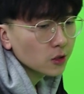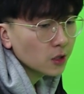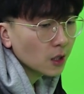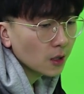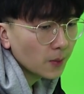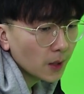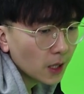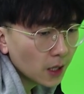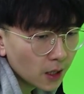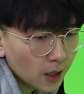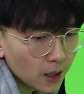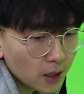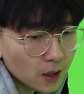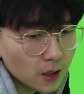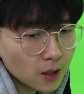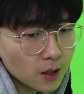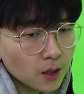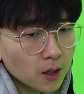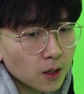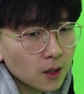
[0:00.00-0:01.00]
제발
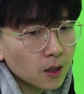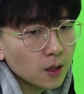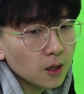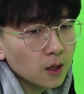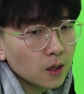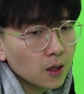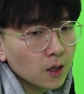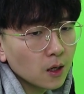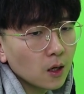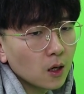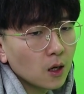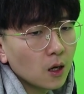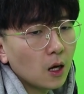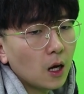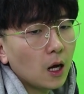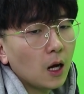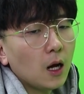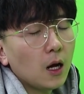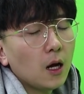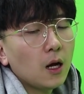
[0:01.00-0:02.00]

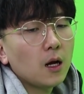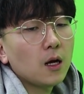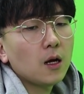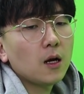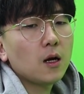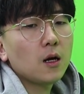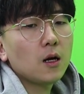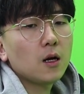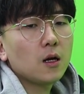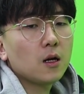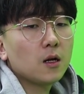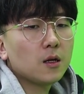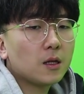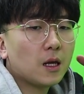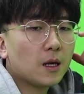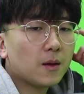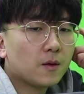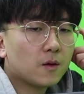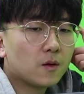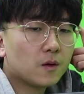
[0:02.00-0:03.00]
아
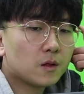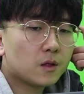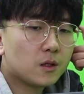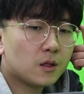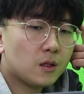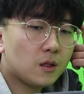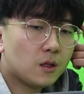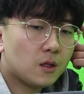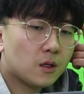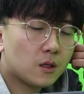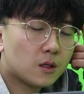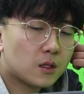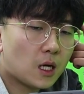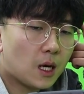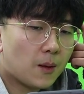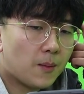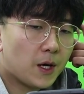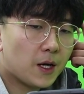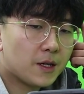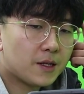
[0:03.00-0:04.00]
네비로스
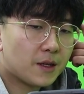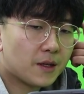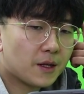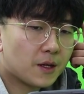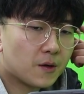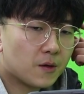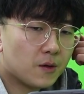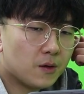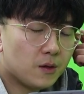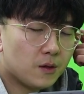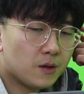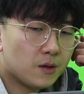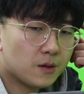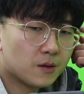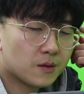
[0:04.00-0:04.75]
잡아야 되나 이거?